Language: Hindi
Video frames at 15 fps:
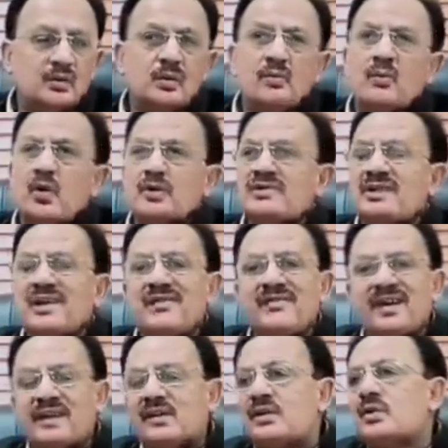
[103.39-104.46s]
तो बहुत सारे
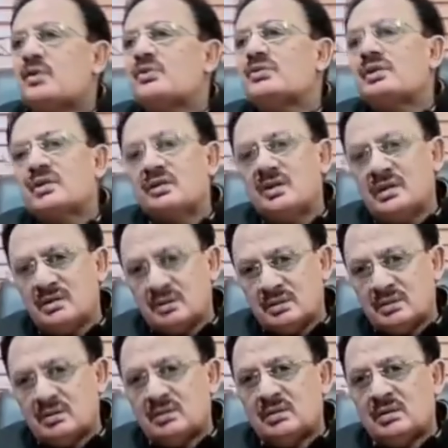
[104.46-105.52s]
फैक्टर हो सकते
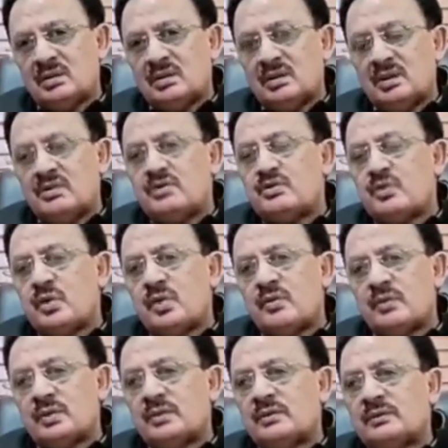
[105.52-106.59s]
हैं इस
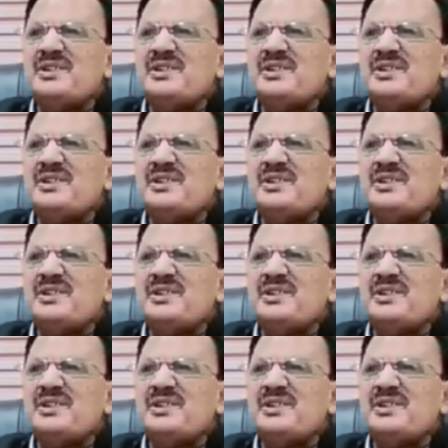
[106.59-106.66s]
चुनाव में